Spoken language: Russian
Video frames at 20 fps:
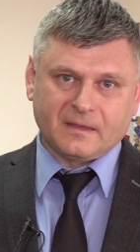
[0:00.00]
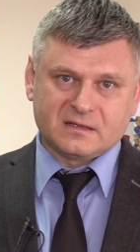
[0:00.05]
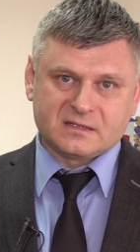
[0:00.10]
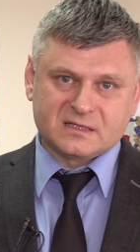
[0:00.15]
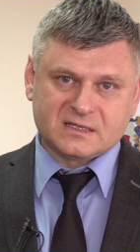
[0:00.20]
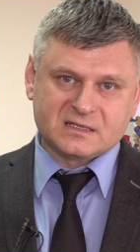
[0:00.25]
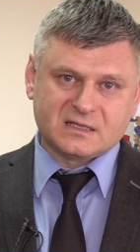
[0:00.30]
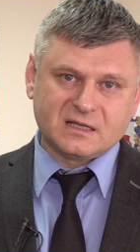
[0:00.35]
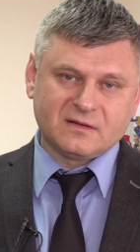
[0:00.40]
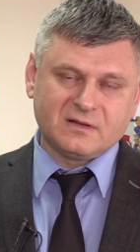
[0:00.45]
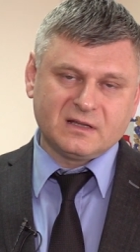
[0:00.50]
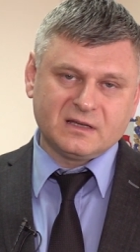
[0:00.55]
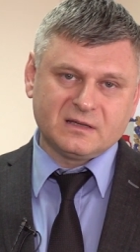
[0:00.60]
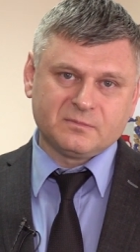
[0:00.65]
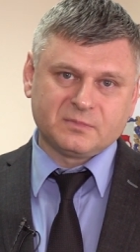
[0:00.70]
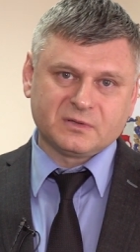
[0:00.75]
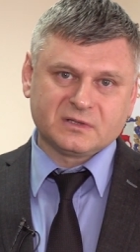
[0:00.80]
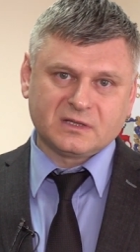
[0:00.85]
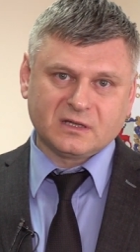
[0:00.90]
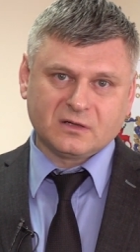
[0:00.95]

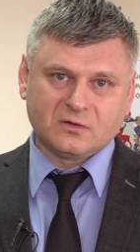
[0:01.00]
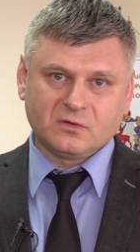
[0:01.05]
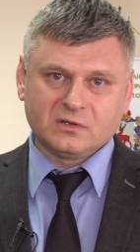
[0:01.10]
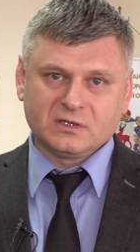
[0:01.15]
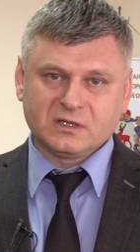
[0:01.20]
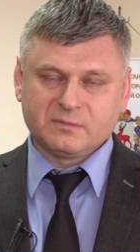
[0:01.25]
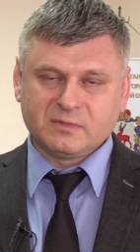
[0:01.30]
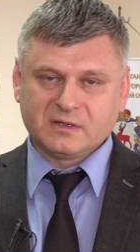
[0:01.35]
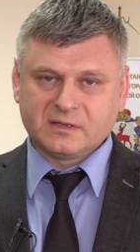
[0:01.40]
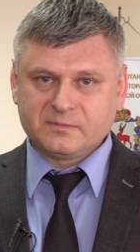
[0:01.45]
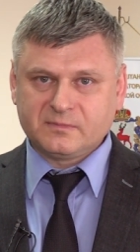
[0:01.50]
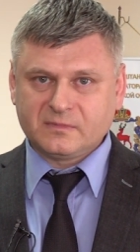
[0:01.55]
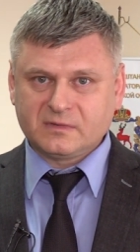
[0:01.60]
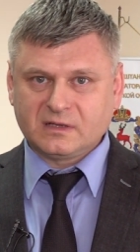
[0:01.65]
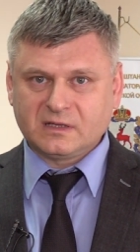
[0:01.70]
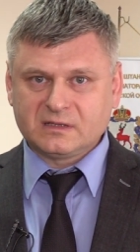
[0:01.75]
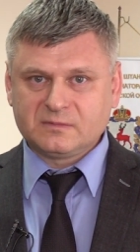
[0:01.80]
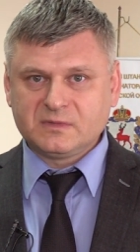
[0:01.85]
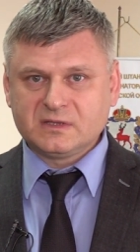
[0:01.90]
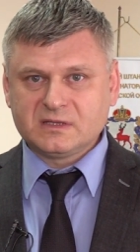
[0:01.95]
составляем протоколы об
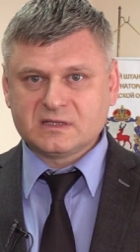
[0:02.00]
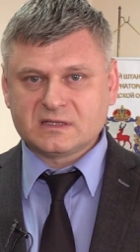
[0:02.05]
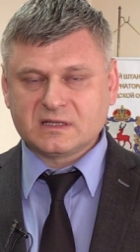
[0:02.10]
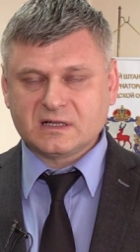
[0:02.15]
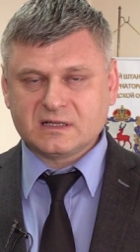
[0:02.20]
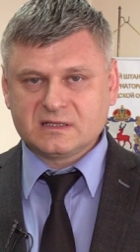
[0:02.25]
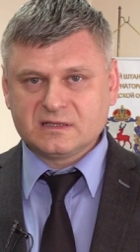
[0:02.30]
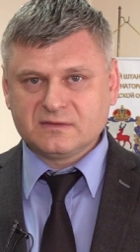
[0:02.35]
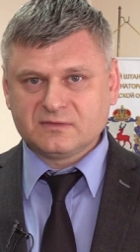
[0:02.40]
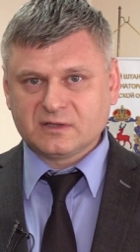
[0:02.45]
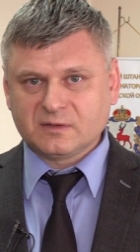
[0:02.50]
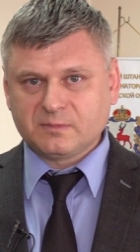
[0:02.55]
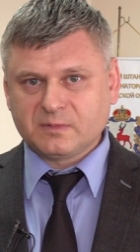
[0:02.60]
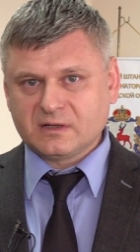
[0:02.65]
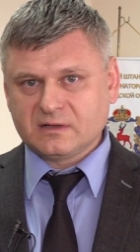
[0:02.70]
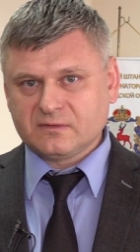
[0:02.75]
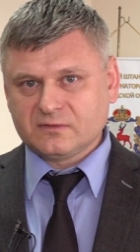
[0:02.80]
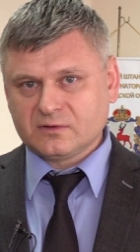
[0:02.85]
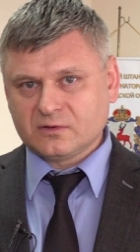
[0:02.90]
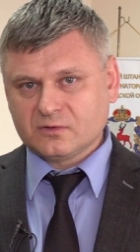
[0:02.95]
административных
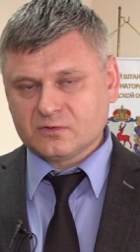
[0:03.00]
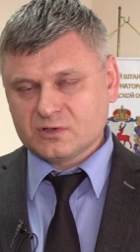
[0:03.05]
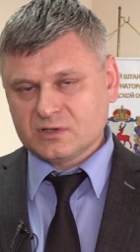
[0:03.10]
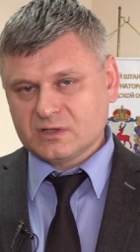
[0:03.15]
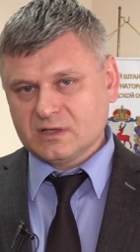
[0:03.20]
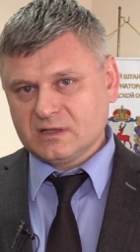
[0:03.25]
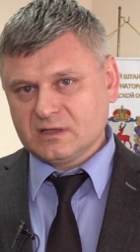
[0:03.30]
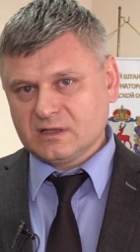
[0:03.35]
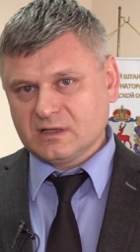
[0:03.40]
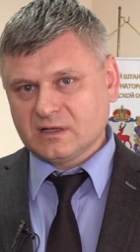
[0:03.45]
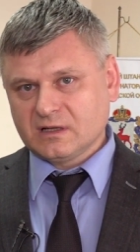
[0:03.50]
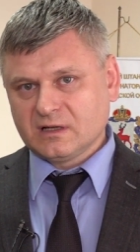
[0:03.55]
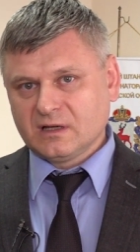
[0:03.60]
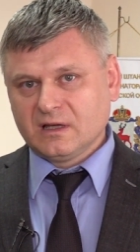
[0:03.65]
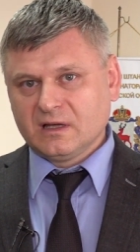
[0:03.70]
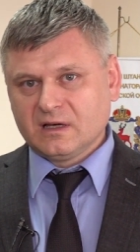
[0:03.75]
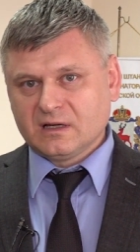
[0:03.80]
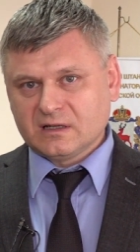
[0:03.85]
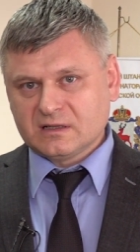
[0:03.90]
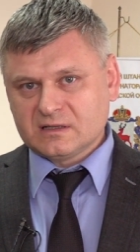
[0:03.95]
правонарушениях
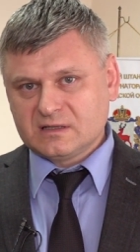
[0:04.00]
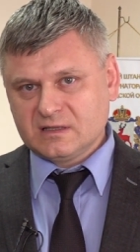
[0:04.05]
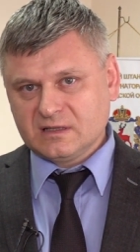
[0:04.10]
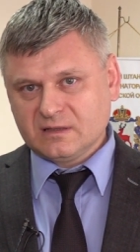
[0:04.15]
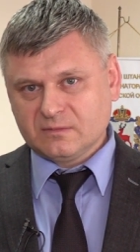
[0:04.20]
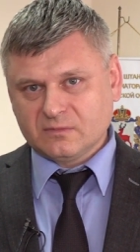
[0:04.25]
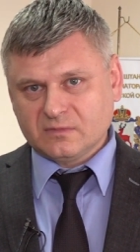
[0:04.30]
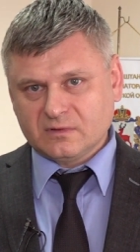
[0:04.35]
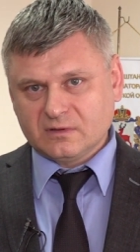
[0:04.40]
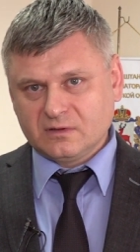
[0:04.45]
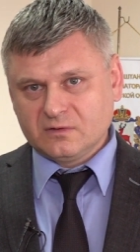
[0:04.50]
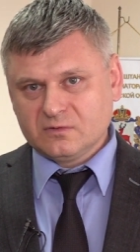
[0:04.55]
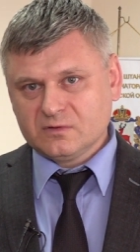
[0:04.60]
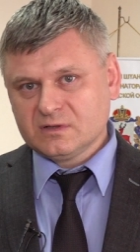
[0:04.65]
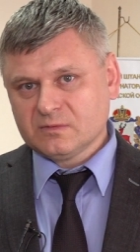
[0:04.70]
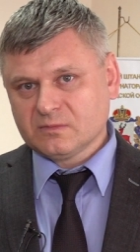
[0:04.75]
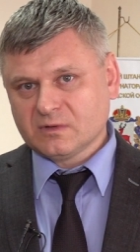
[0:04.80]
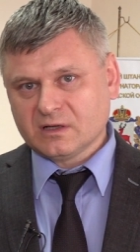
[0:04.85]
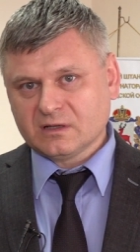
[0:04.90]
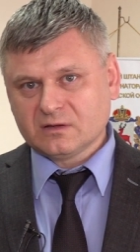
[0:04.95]
к тем
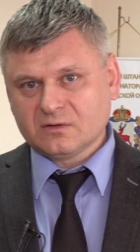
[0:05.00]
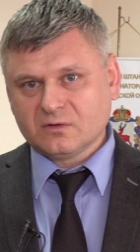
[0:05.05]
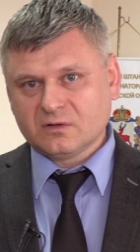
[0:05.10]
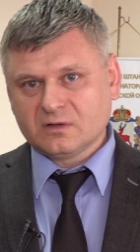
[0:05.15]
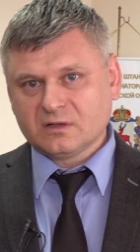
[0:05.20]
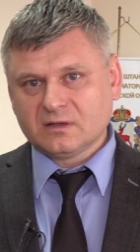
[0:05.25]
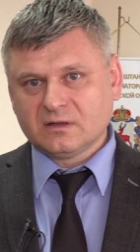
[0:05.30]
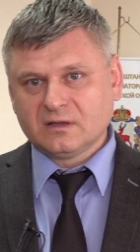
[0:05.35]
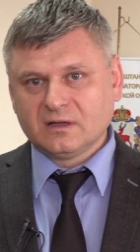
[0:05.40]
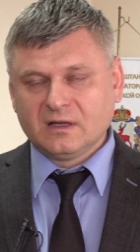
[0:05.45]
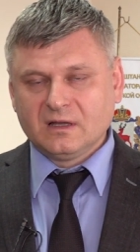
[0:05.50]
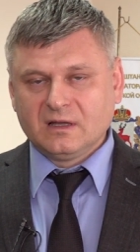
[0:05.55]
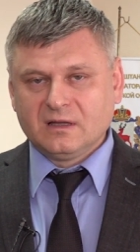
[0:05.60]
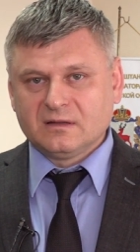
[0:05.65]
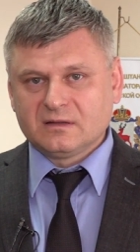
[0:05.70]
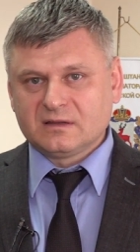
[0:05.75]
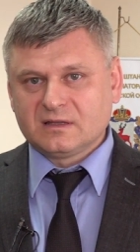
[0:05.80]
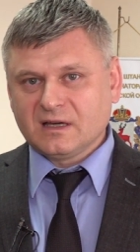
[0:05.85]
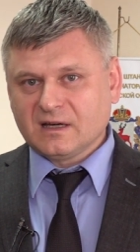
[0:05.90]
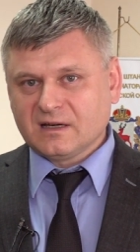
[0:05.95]
людям, которые
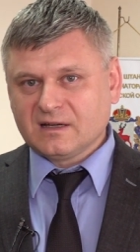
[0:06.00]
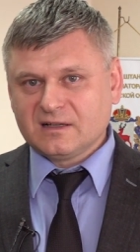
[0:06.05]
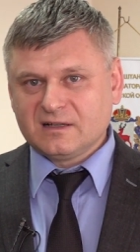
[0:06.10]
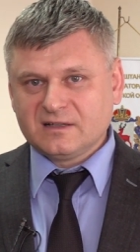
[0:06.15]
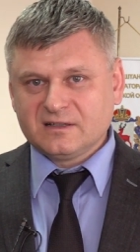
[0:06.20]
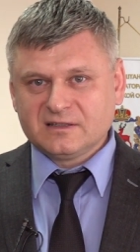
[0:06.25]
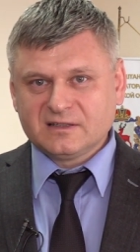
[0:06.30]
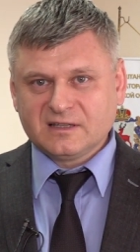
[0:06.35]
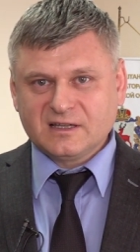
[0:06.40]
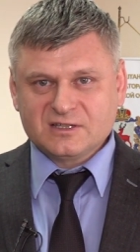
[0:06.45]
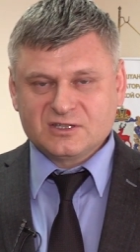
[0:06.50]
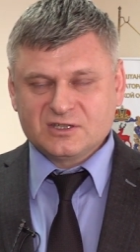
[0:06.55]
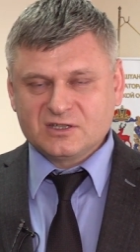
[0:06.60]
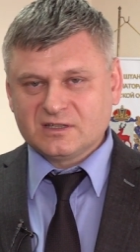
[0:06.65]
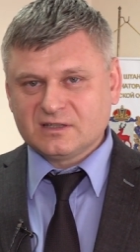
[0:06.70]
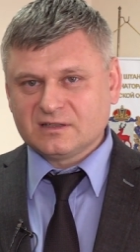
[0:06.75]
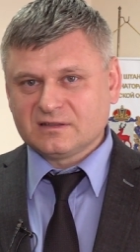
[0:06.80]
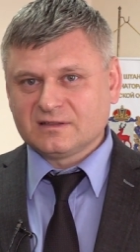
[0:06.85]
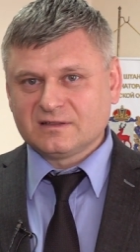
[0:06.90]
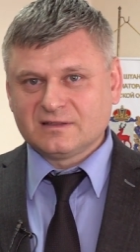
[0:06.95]
так или
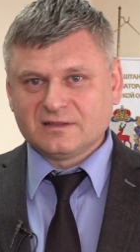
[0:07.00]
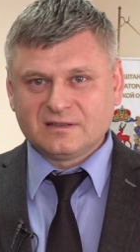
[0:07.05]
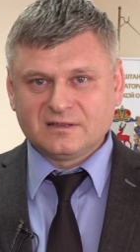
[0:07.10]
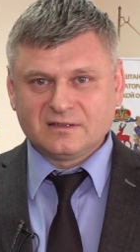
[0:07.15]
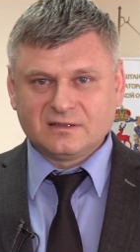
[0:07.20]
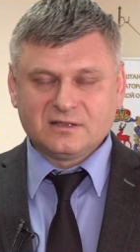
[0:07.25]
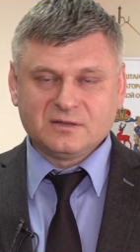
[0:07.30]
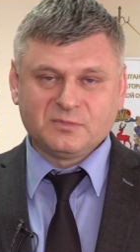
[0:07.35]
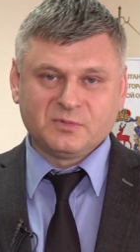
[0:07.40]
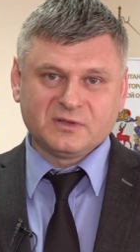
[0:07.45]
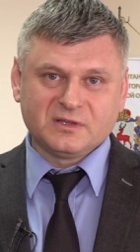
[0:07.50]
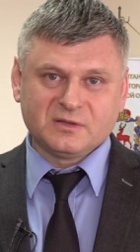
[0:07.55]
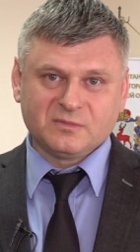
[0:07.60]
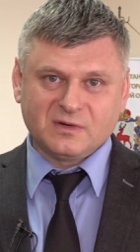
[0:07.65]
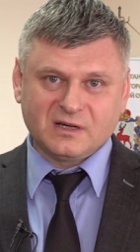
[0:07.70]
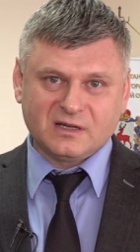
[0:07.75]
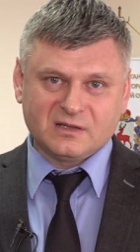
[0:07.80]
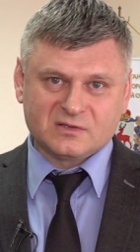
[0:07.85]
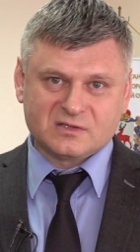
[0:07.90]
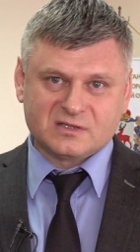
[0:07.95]
иначе не
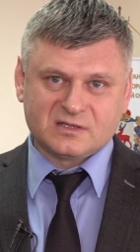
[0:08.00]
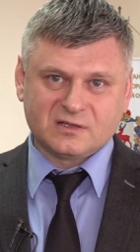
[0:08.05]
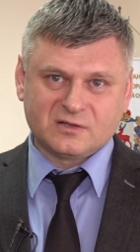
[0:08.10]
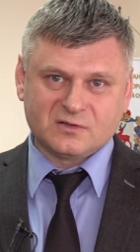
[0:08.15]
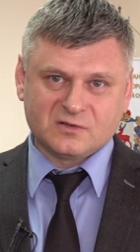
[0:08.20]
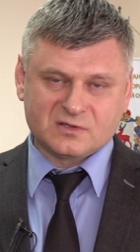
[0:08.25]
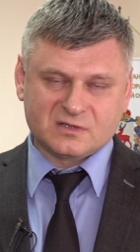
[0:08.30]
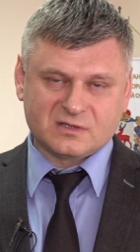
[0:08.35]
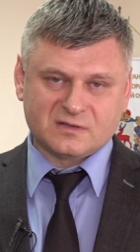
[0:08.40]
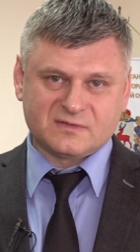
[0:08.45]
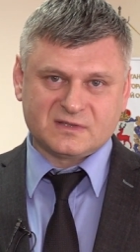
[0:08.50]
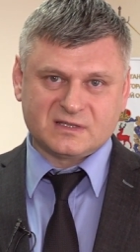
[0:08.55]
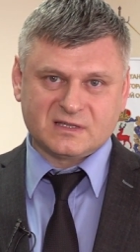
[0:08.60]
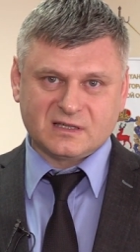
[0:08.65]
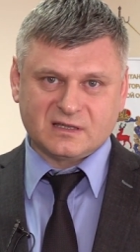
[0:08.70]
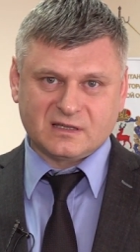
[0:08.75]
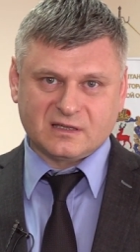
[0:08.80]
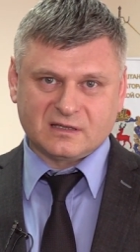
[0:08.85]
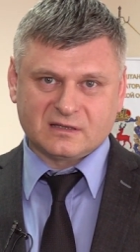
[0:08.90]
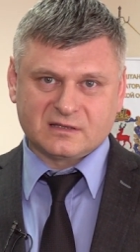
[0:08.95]
понимают серьезной
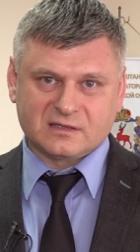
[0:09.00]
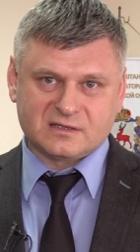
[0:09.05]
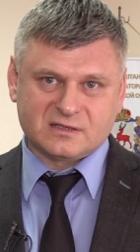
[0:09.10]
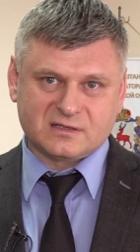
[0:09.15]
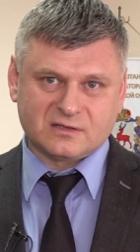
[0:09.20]
всей этой